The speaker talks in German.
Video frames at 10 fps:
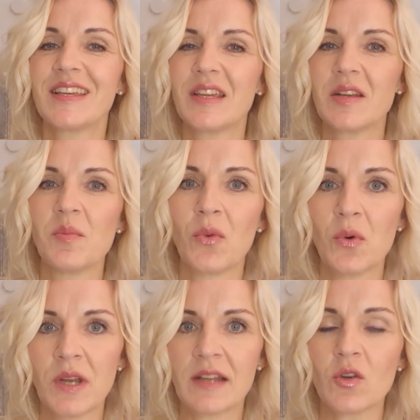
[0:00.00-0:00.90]
jeden
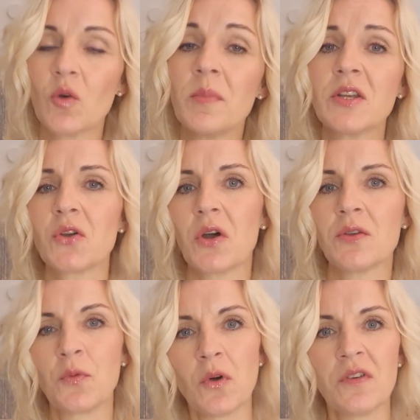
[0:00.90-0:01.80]
Monat, um mit
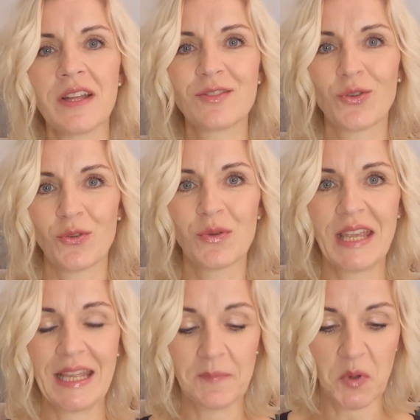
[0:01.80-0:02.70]
Gott vorwärts zu
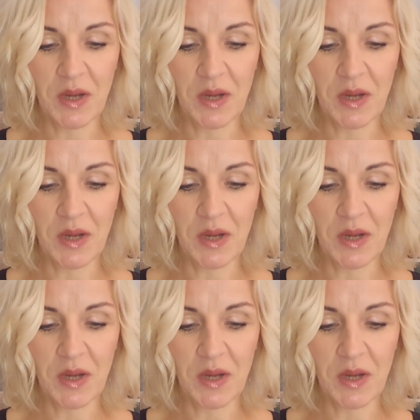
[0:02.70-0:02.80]
gehen.